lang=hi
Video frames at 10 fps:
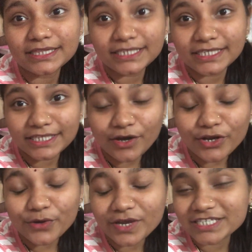दीदी
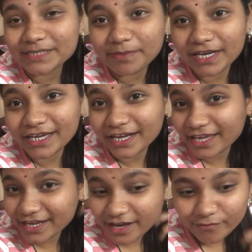और योगेश ने मिल
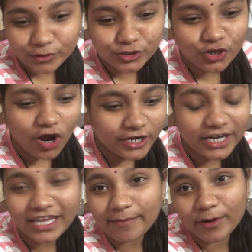करके ना वो कुछ
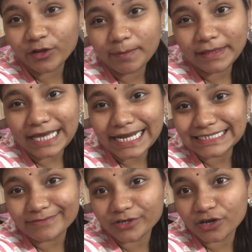ऑर्डर किया मेरे को तो पता नहीं
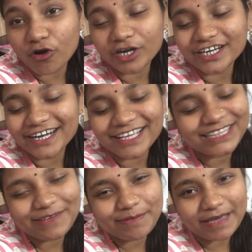जब ये लोग ऑर्डर कर रहे
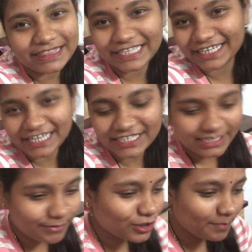थे तभी मैं थी नहीं
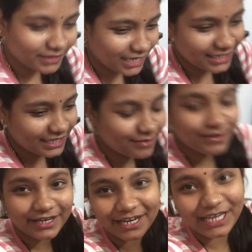इसलिए मेरे को पता नहीं है
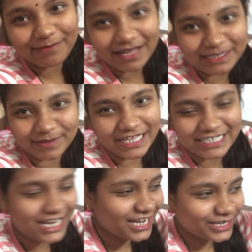अब निकलने के बाद ही पता
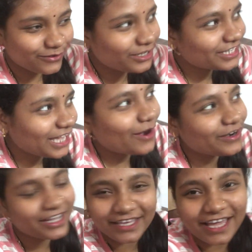चलेगा इन्होंने क्या
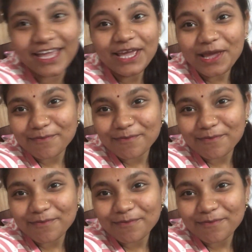ऑर्डर किया है